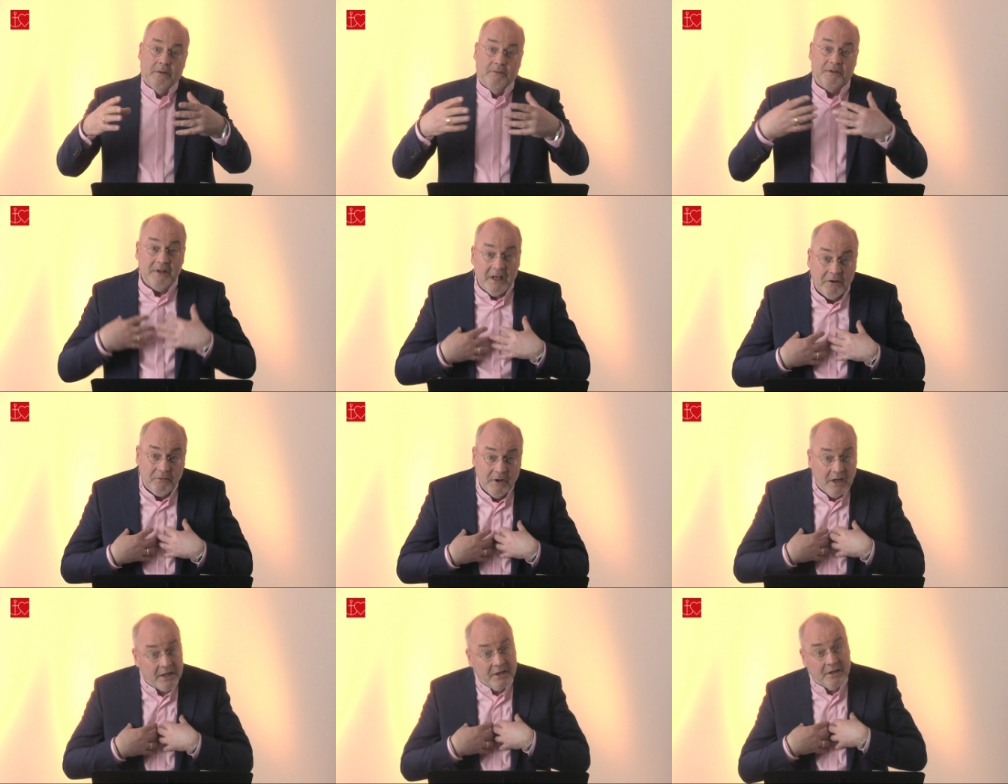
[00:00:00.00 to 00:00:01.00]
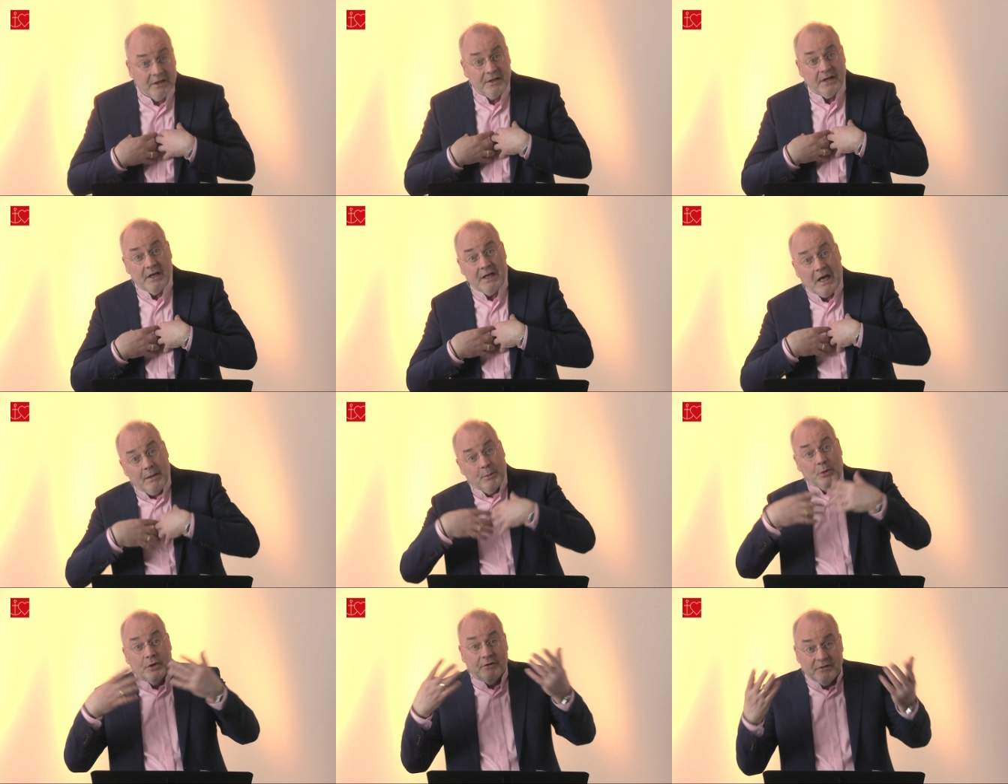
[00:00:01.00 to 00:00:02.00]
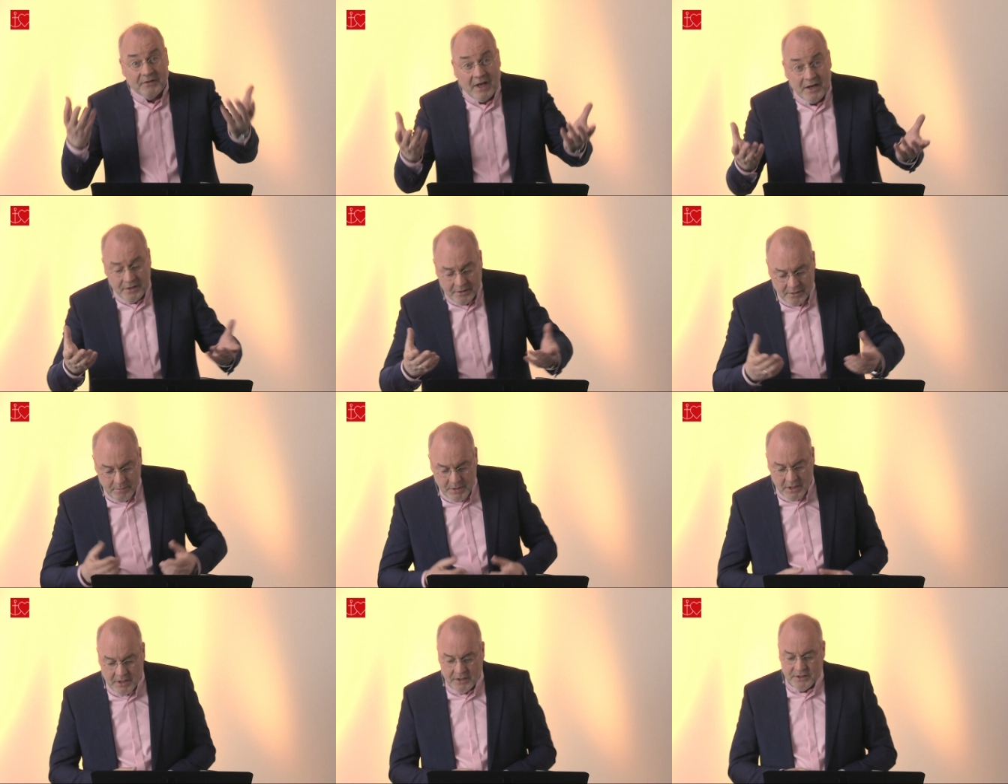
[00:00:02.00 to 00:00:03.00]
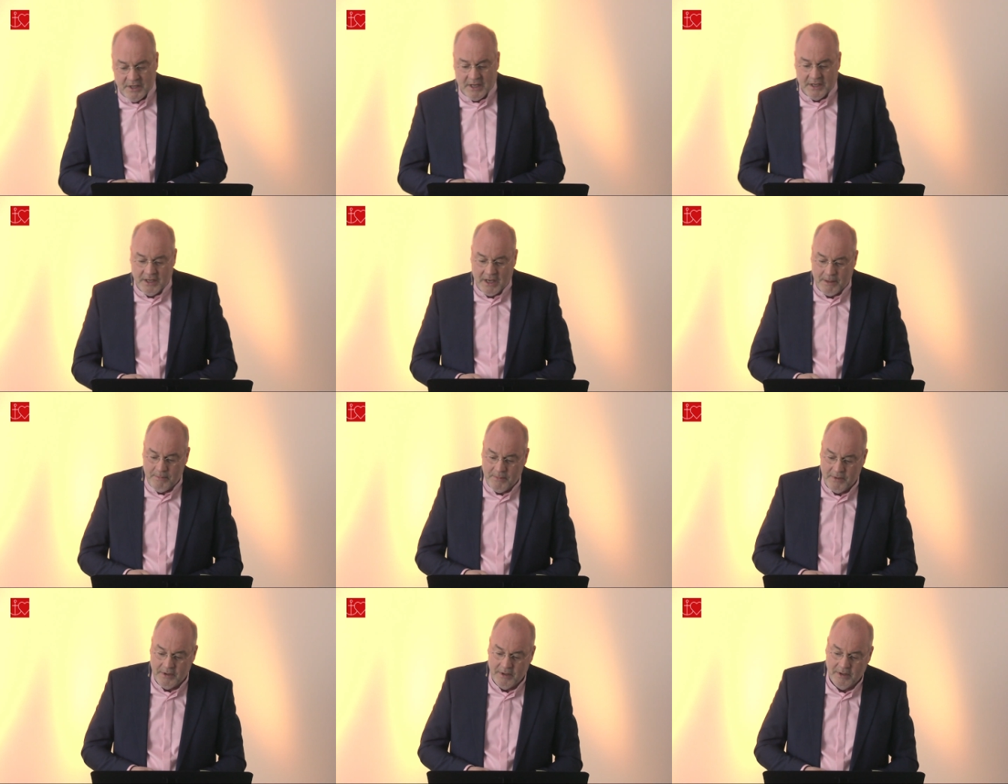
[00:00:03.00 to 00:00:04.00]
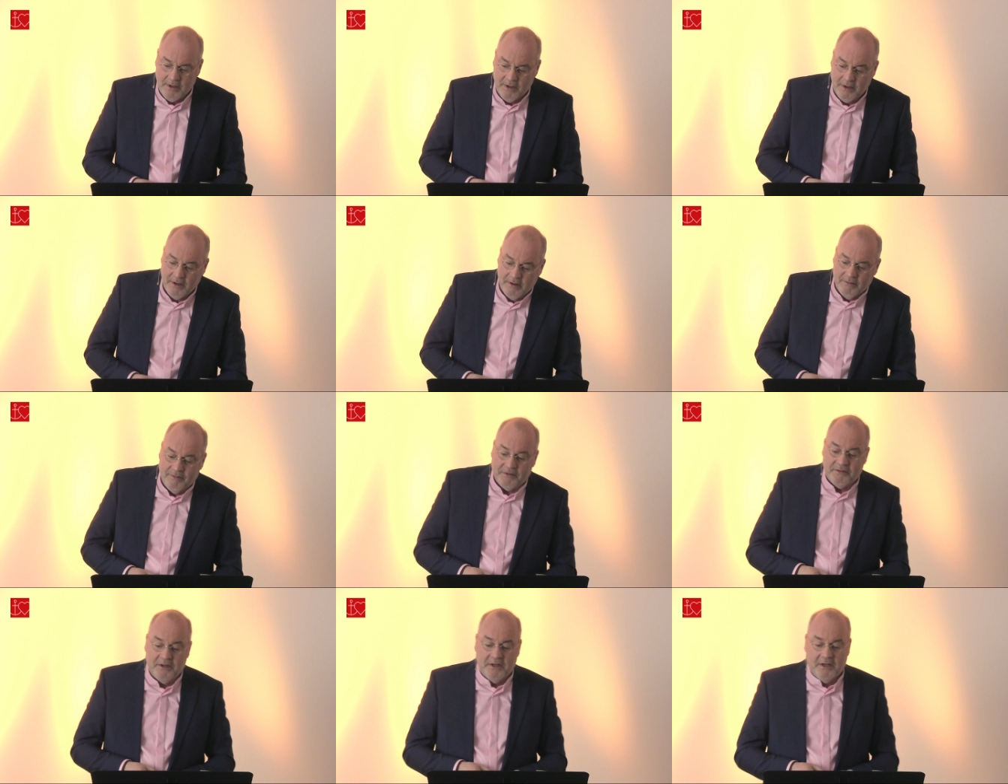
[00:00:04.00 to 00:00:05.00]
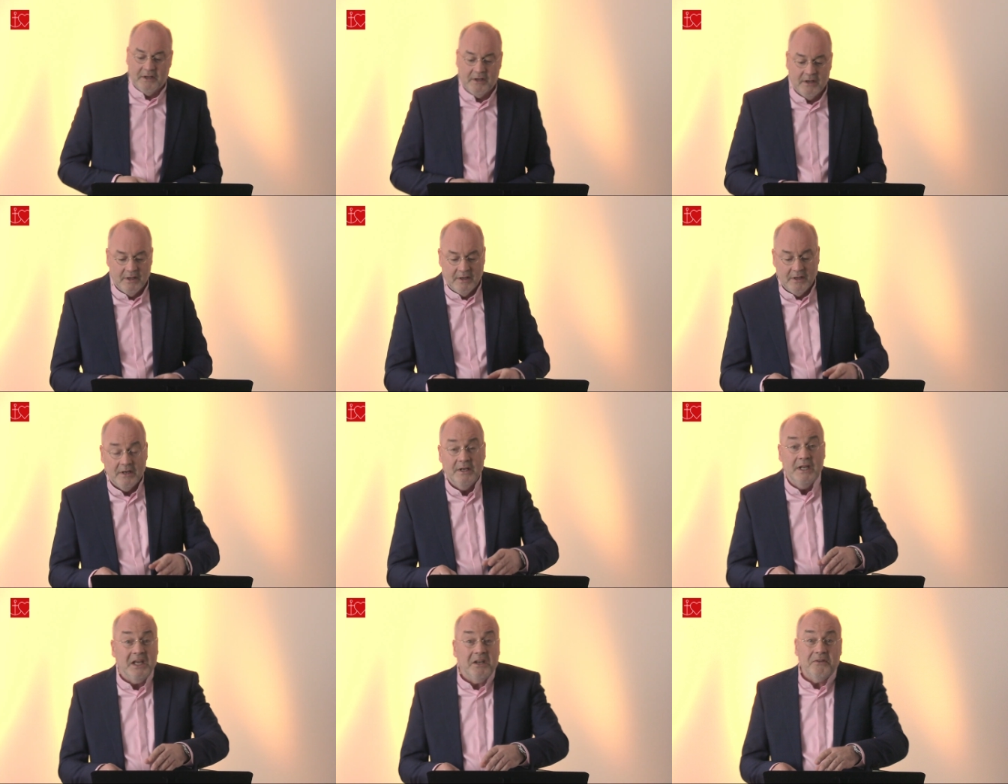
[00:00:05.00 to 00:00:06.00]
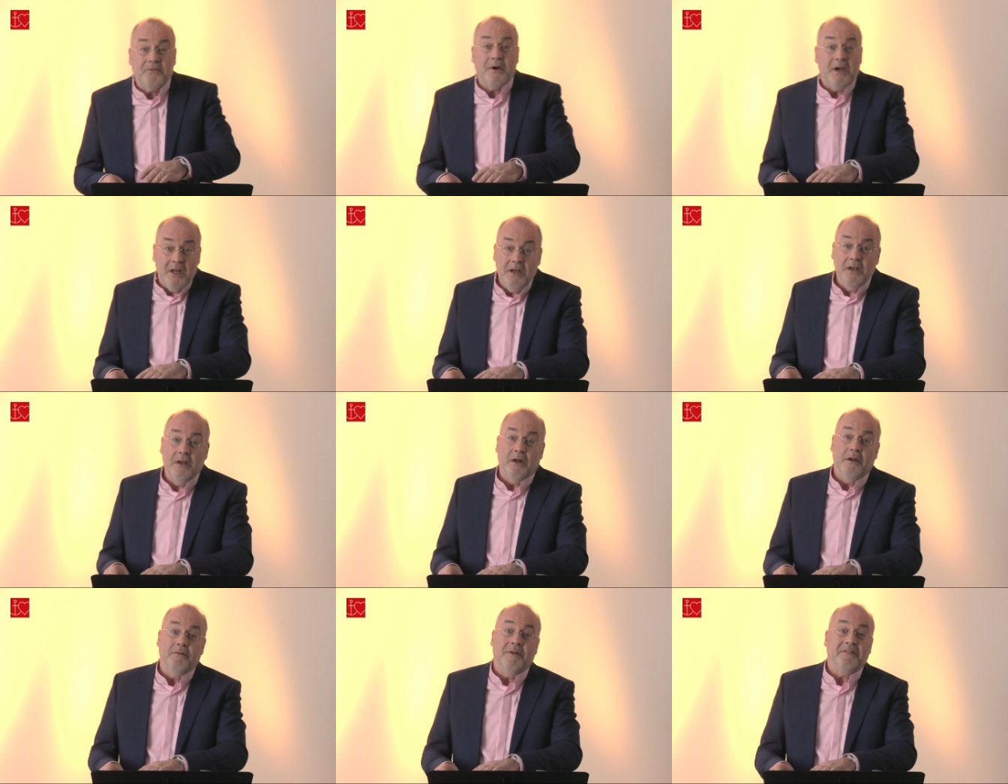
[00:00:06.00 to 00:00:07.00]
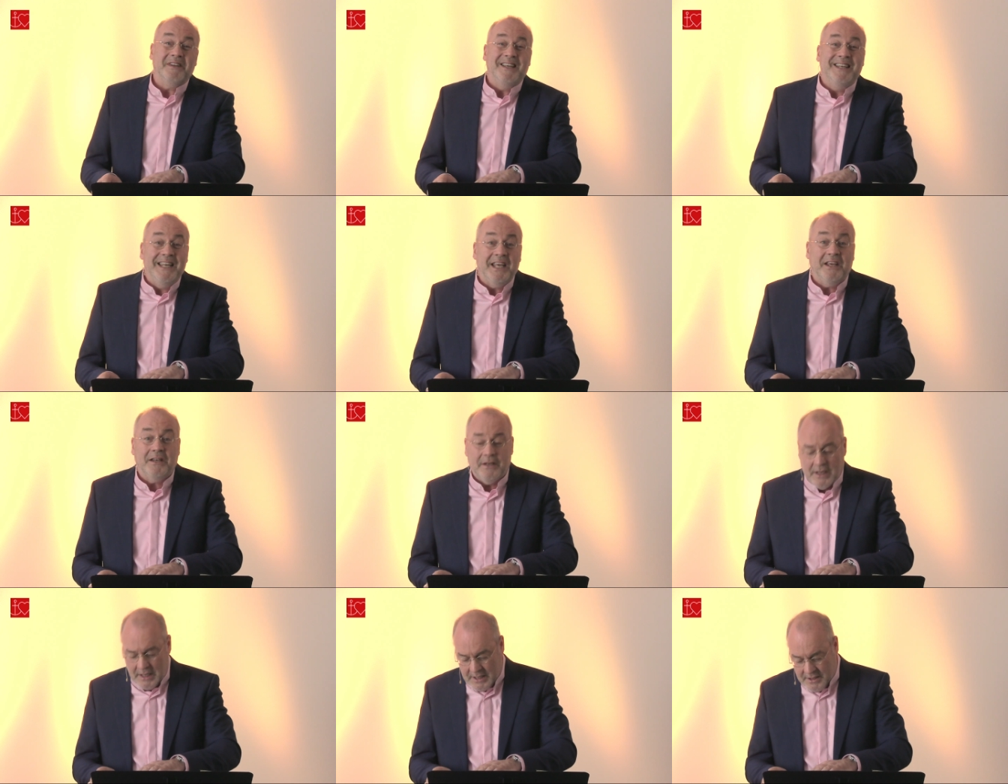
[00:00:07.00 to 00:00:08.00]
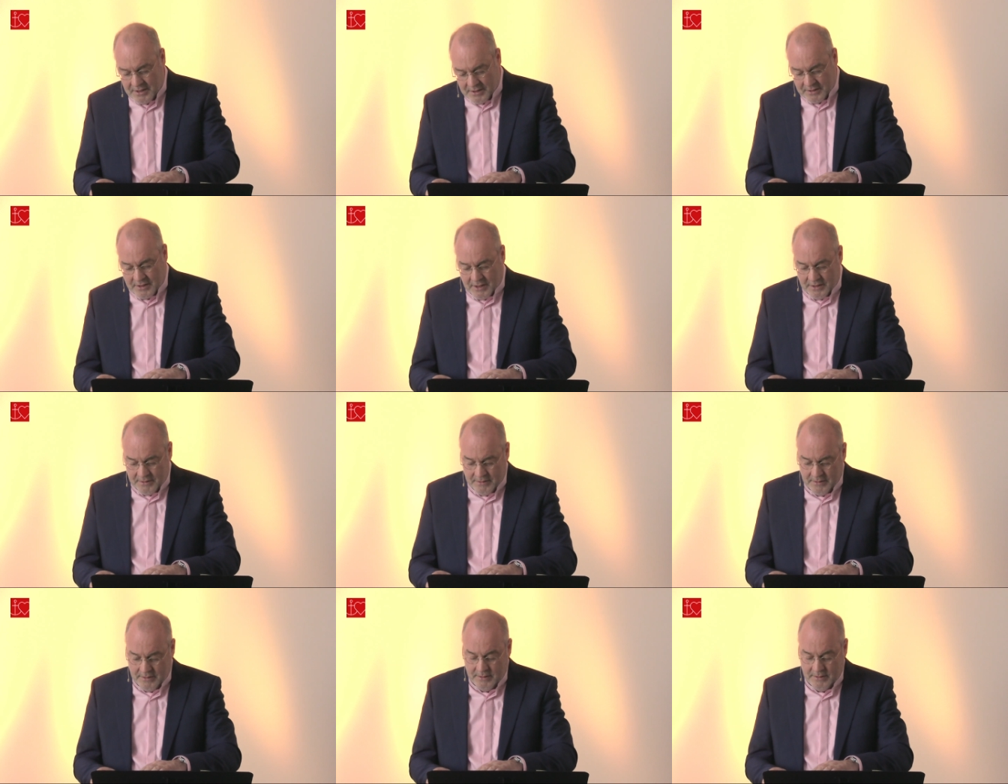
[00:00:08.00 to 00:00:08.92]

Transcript: was ich vielleicht getan habe oder was andere mir getan haben, was ich nicht verhindern, was ich nicht ändern kann.